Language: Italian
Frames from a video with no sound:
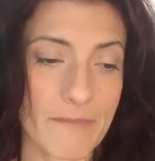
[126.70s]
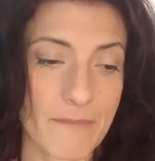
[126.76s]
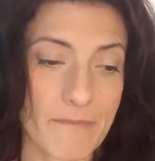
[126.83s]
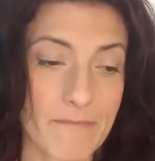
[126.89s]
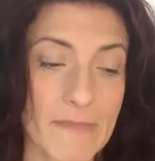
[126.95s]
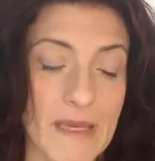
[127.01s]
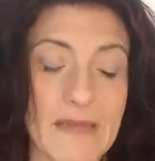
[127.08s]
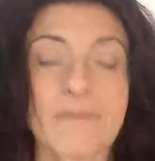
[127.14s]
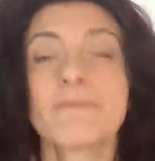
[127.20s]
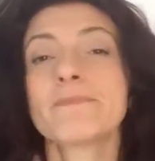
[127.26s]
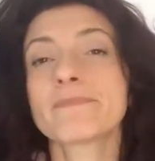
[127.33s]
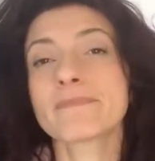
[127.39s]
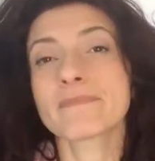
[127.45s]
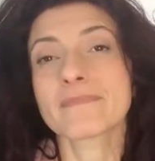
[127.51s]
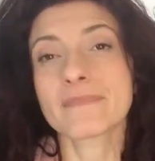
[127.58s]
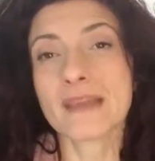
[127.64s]
Beh,
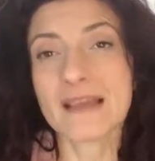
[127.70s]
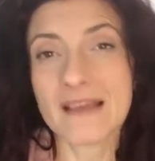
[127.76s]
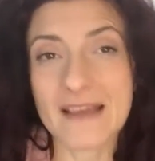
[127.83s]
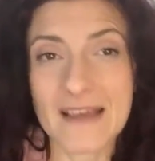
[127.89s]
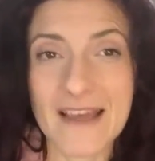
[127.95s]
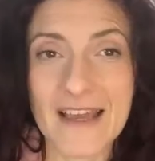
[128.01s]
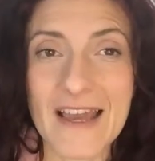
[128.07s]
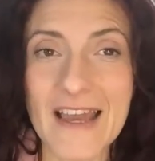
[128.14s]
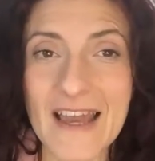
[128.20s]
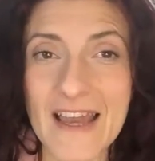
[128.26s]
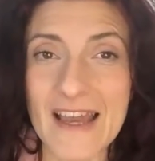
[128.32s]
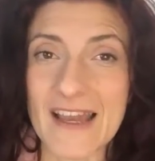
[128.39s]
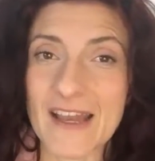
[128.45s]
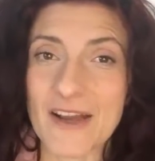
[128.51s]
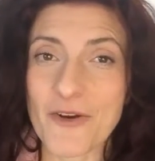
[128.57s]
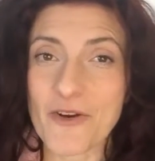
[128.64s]

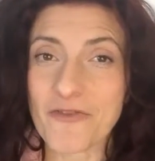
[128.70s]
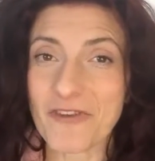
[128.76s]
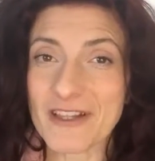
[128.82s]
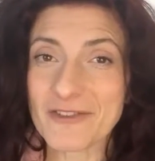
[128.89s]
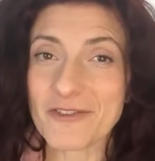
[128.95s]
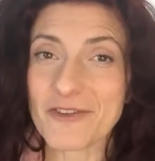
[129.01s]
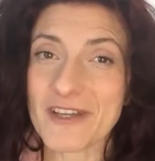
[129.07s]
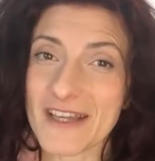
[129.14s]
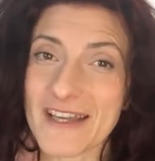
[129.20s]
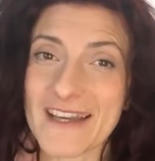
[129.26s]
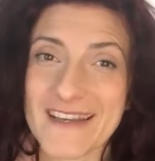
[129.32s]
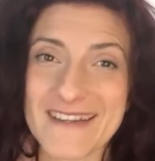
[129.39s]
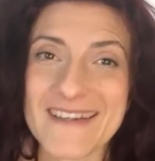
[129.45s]
col fatto che